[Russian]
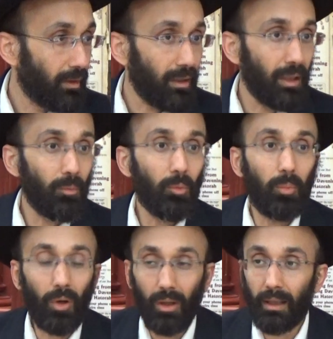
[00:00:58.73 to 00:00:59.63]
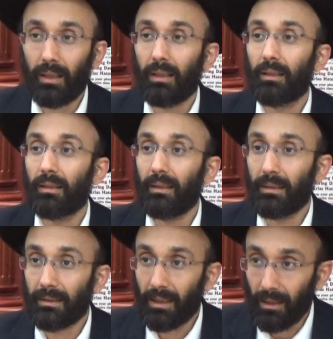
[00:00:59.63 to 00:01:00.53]
И ему больно
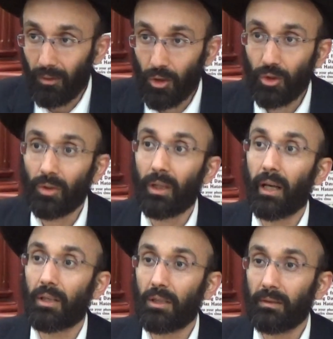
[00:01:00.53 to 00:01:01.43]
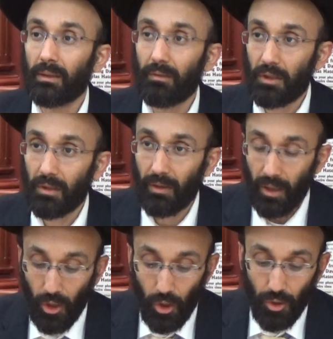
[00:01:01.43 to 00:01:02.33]
из-за того, что он огорчил Всевышнего,
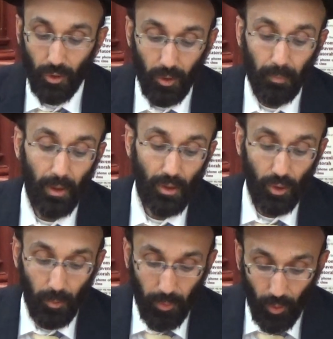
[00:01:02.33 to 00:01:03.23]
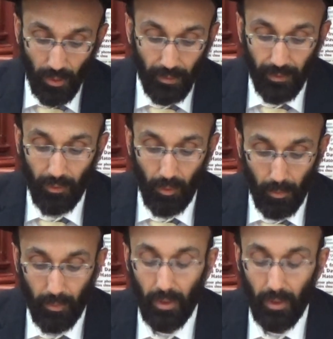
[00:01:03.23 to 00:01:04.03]
что он пошел против его,